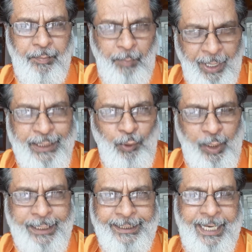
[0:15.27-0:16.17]
பகிர்ந்து
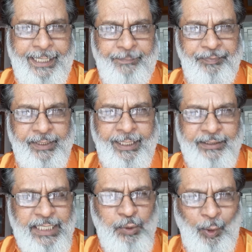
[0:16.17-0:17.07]
கொள்ள எண்ணுகிறேன்
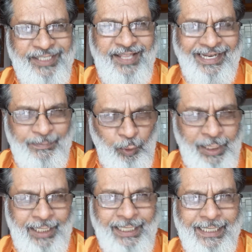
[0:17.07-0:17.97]
இந்த கொகிஸ்தானி
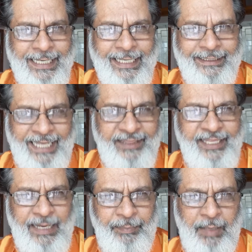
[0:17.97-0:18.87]
மொழியில்
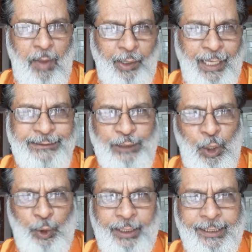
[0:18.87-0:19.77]
டெத் எனப்படும் ஆங்கிலச்
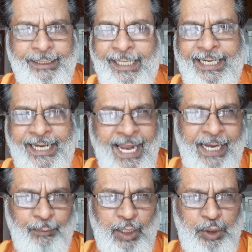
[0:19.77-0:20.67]
சொல்லுக்கு ஈடு
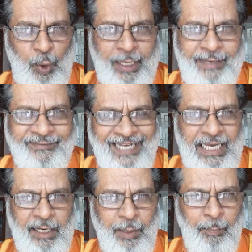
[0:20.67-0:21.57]
இணையான ஒரு சொல்
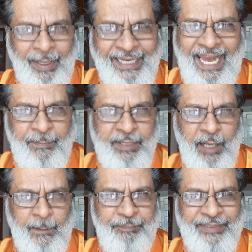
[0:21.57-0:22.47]
எனவெனில் மகே
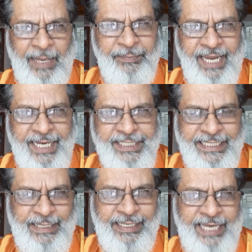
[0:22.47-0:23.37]
என்பதாகும்
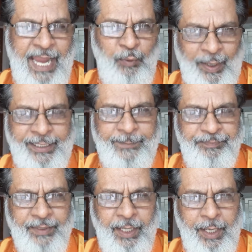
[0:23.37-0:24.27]
எம்ஏஜிஏஒய்
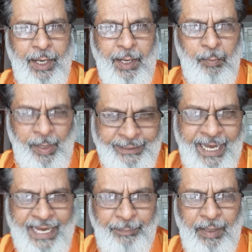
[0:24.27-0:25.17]

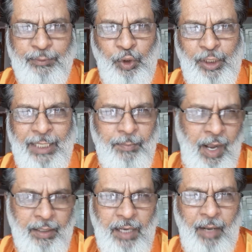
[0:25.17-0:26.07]
மகே எனப்படும் சொல்லில்
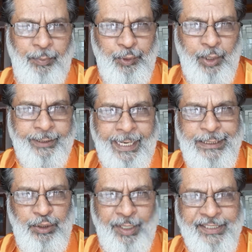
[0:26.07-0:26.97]
மா கா போன்ற
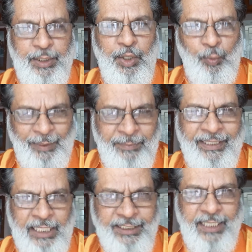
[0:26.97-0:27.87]
கன்சுனன்ஸ் உயிர்மை
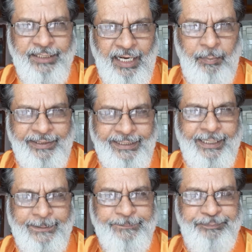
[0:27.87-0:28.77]
எழுத்துக்கள் காணப்படுகின்றன